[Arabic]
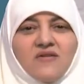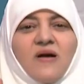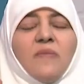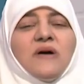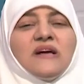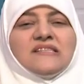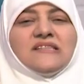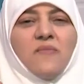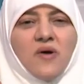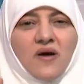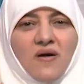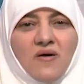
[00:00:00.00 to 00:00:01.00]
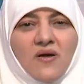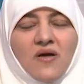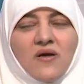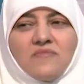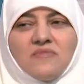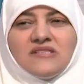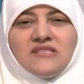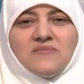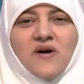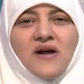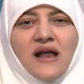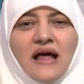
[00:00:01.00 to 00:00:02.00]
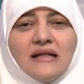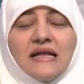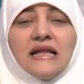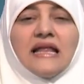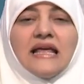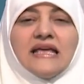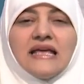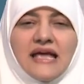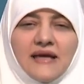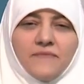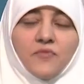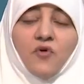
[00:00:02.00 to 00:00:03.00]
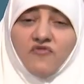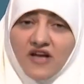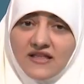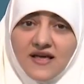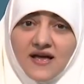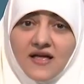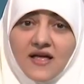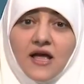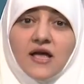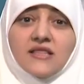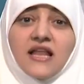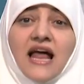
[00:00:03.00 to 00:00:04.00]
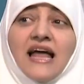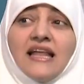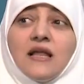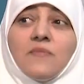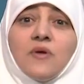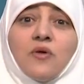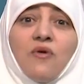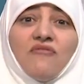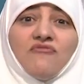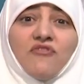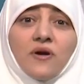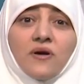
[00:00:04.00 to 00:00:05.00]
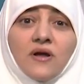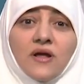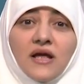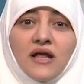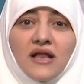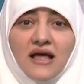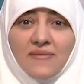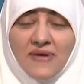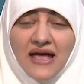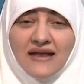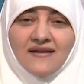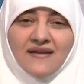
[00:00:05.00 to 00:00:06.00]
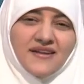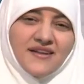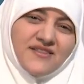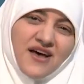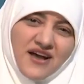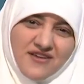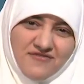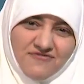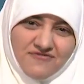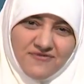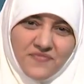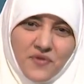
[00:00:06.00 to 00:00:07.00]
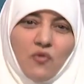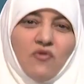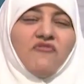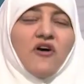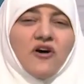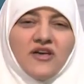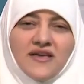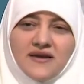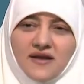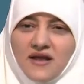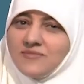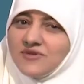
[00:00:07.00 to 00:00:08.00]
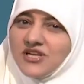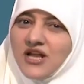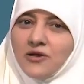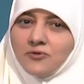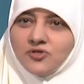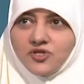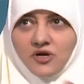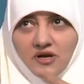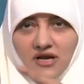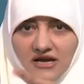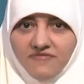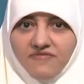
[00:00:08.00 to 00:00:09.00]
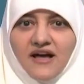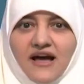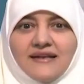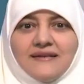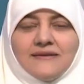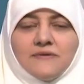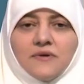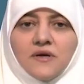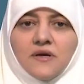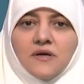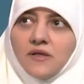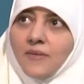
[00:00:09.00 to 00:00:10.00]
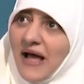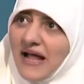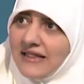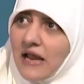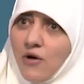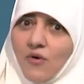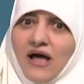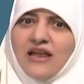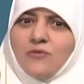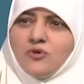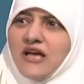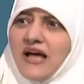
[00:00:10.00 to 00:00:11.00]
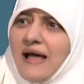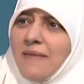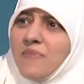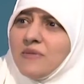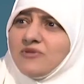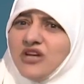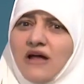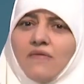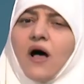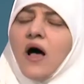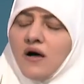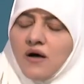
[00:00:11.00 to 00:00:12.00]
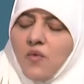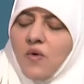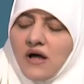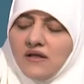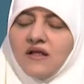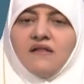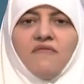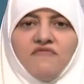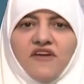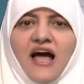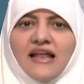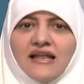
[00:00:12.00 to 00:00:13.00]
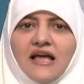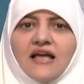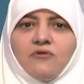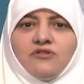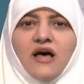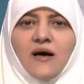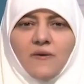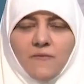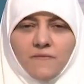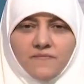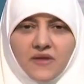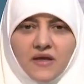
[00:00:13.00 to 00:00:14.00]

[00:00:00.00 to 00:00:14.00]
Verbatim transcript: رابع ثمره من ثمار العدل اللي هي ايه وفايده ان العدل بيوفر الامان للضعيف والفقير اللي مش لاقي نصره لكن في عدل طب حتى لو غني متجبر مش عارف اه هو ده دام في عدل هياخد حقه